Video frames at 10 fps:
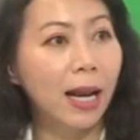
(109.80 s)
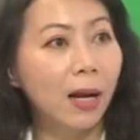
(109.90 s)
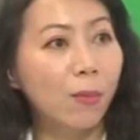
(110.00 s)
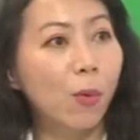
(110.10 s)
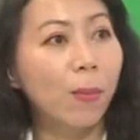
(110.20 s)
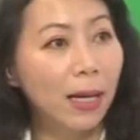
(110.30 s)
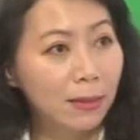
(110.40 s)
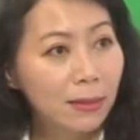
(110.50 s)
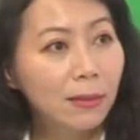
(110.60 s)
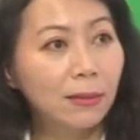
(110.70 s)
ở một mắt
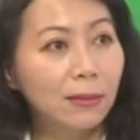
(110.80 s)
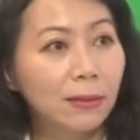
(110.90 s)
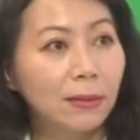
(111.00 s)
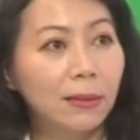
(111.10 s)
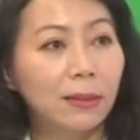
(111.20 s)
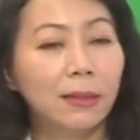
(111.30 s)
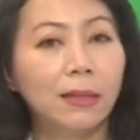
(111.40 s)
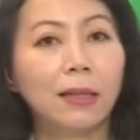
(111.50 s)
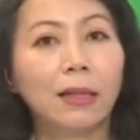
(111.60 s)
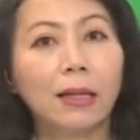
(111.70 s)
trước dạ
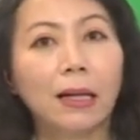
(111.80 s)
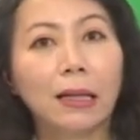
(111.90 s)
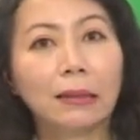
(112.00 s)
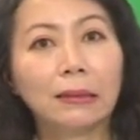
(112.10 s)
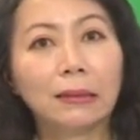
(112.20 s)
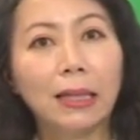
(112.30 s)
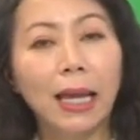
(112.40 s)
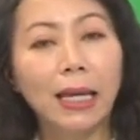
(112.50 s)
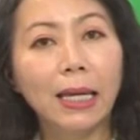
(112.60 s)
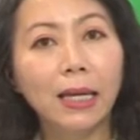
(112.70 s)
à,
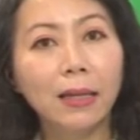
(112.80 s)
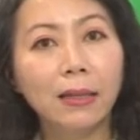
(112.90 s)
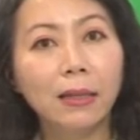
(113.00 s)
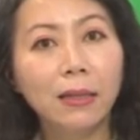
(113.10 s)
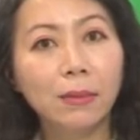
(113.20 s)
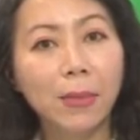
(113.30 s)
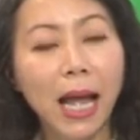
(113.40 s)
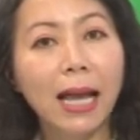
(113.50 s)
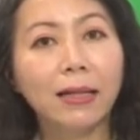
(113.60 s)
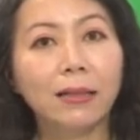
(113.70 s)
cái thứ
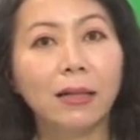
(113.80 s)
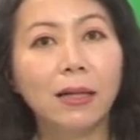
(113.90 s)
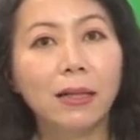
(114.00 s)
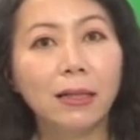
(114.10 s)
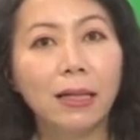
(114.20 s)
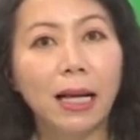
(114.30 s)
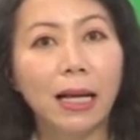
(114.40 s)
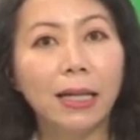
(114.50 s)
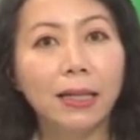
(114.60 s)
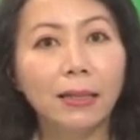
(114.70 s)
ba nữa là
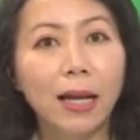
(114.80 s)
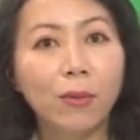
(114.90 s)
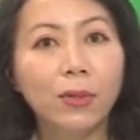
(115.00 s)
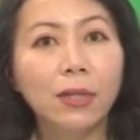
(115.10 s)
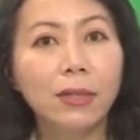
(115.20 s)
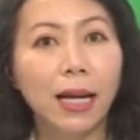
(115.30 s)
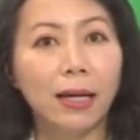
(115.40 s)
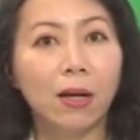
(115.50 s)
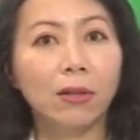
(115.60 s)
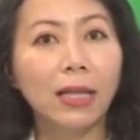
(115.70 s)
cái đau nhức
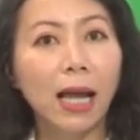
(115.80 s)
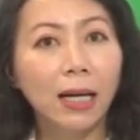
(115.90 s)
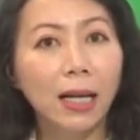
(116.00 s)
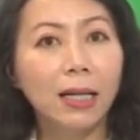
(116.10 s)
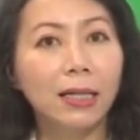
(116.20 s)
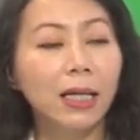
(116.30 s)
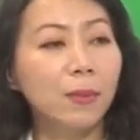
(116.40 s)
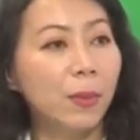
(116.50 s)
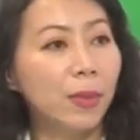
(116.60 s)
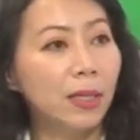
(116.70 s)
này nó tăng lên
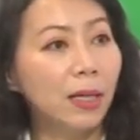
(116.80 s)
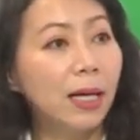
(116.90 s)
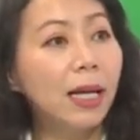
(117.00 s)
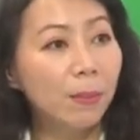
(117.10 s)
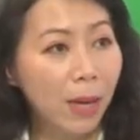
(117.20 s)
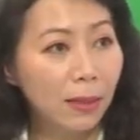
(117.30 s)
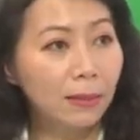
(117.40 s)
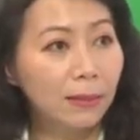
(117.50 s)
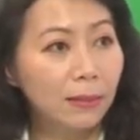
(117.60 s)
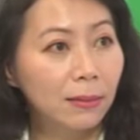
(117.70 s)
khi mà bệnh nhân liếc mắt
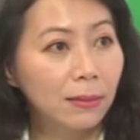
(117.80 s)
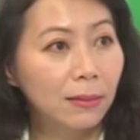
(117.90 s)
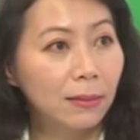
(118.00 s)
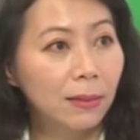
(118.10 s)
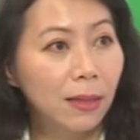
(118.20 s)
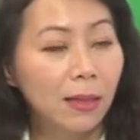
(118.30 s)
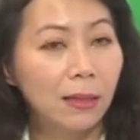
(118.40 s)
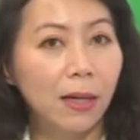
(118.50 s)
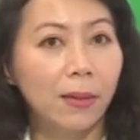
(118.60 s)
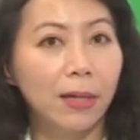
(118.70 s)

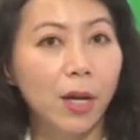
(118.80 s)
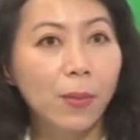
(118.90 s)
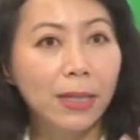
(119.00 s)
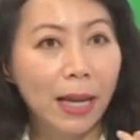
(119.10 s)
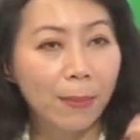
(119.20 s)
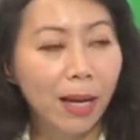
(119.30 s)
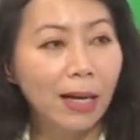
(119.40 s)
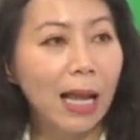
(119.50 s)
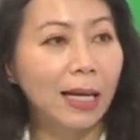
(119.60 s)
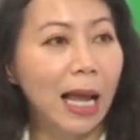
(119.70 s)
tức là nếu mà nhắm
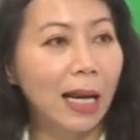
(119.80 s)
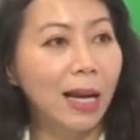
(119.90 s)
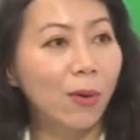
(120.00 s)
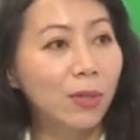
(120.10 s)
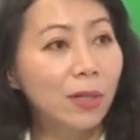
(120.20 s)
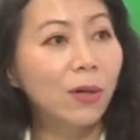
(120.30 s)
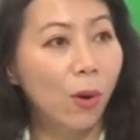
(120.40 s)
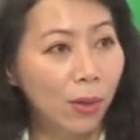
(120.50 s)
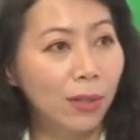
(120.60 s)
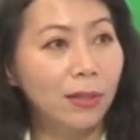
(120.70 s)
mắt lại đã đau nhức
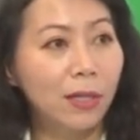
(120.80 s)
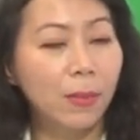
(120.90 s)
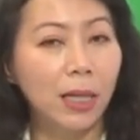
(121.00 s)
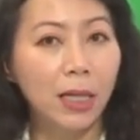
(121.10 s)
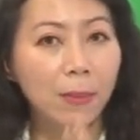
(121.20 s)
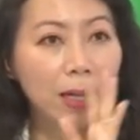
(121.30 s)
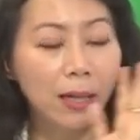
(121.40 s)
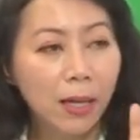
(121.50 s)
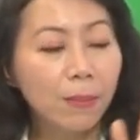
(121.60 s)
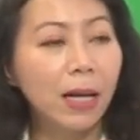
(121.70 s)
rồi nhưng mà khi mà
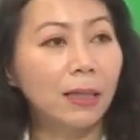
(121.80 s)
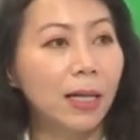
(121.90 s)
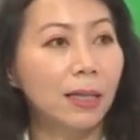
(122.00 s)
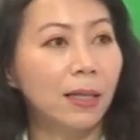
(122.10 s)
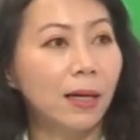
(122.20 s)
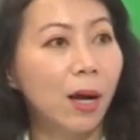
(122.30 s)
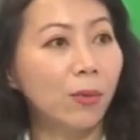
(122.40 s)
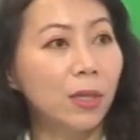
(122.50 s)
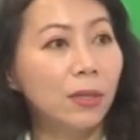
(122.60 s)
liếc mắt đi thì nó đau nhức